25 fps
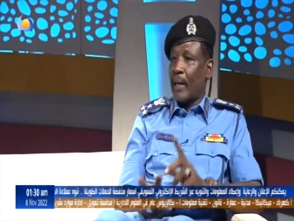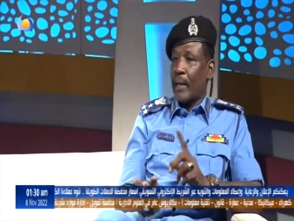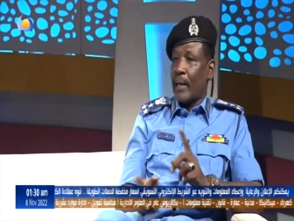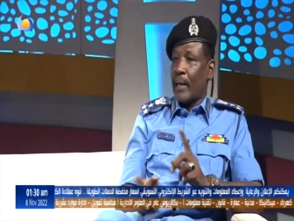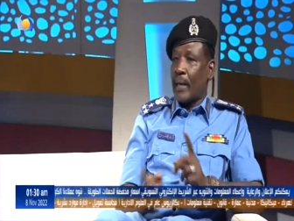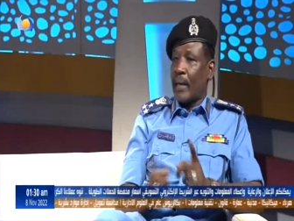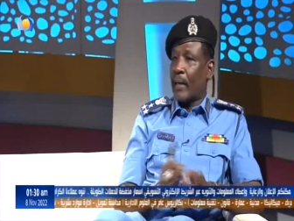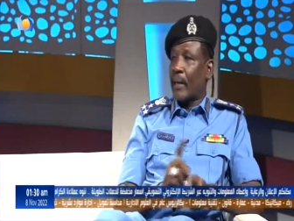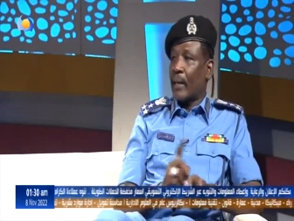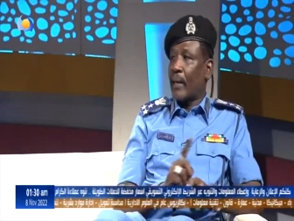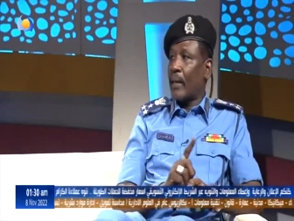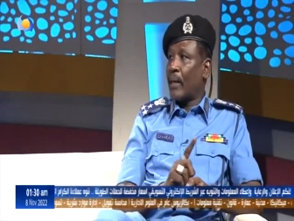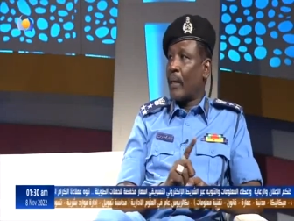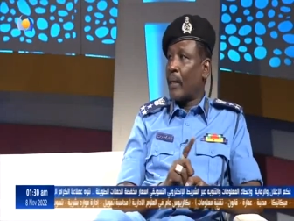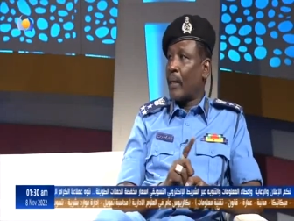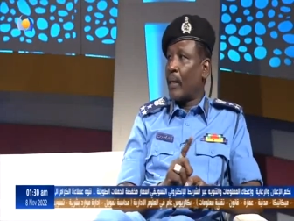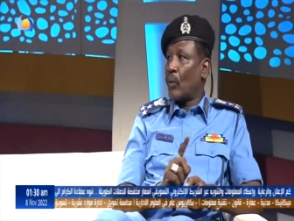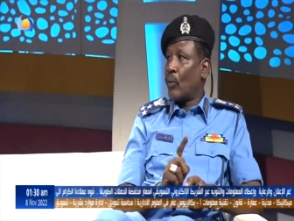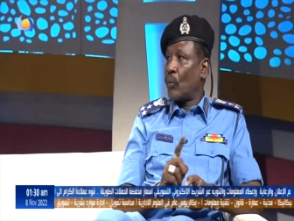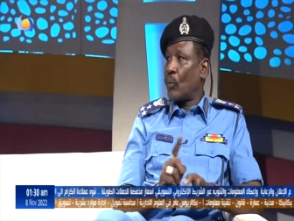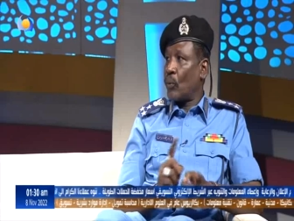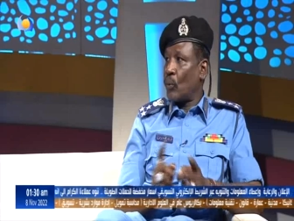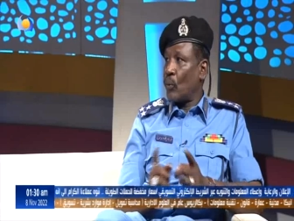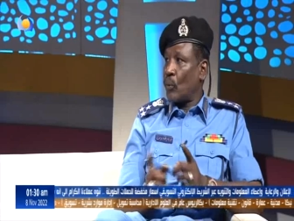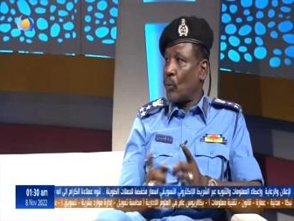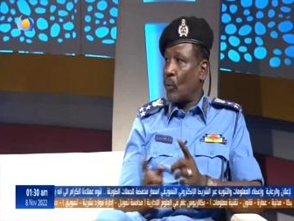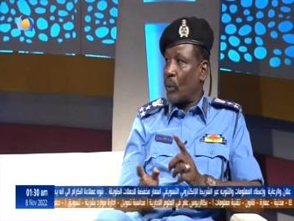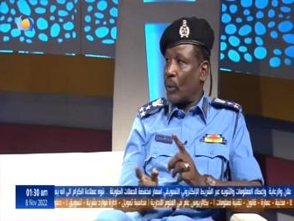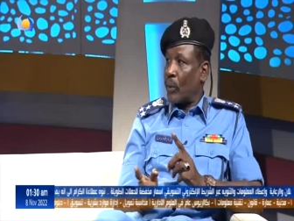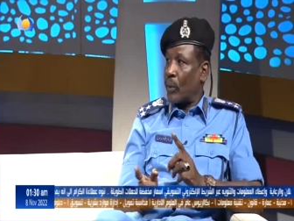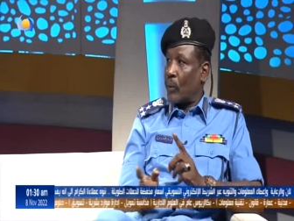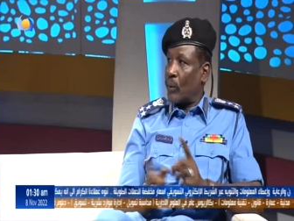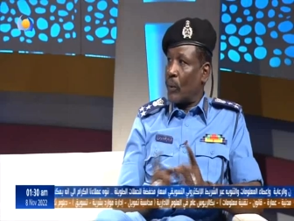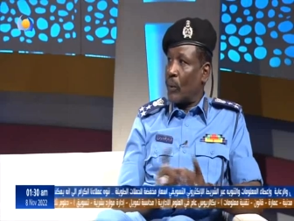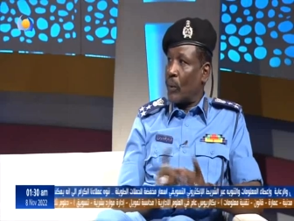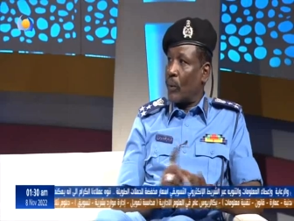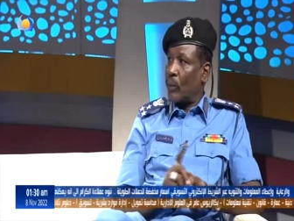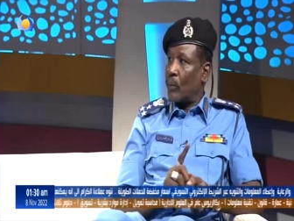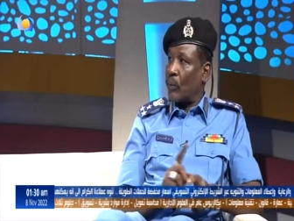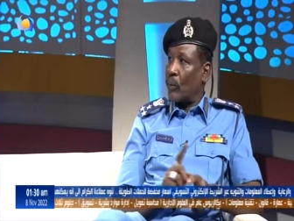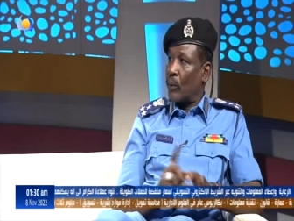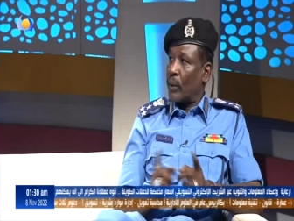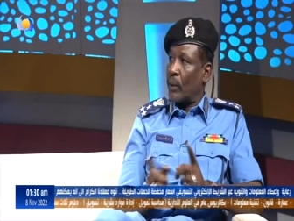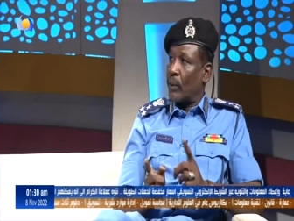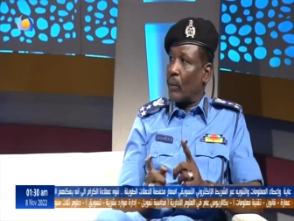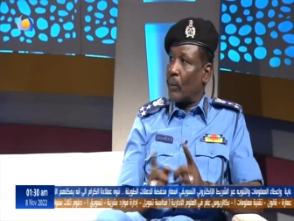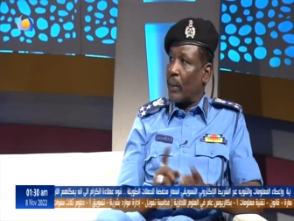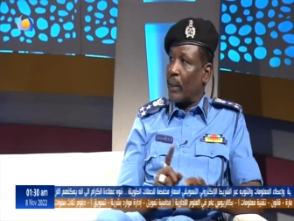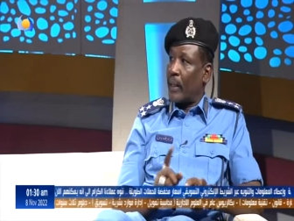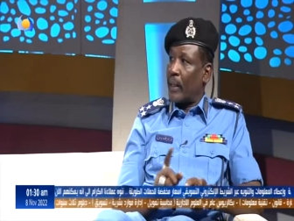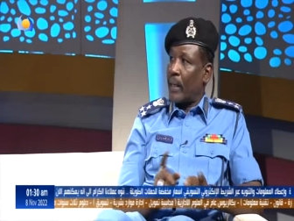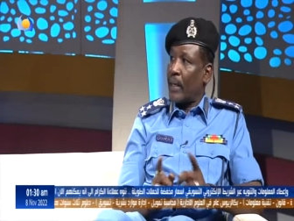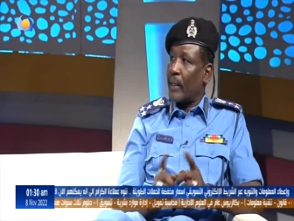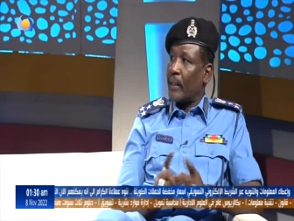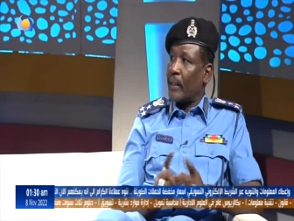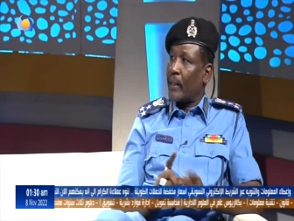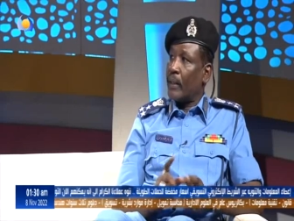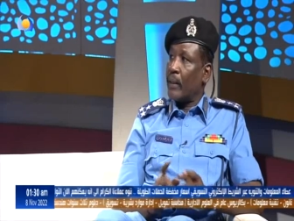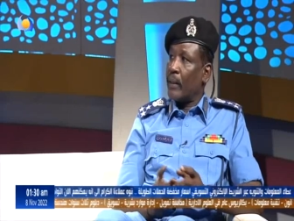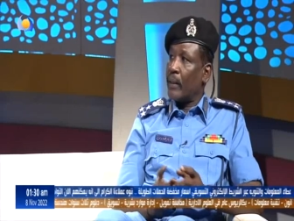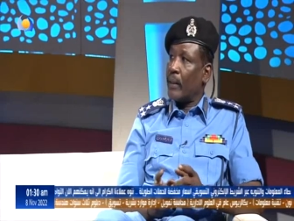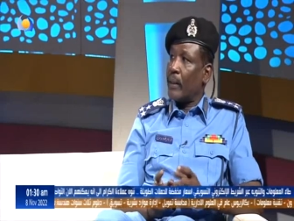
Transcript: والحاجة دي هي دراسات علمية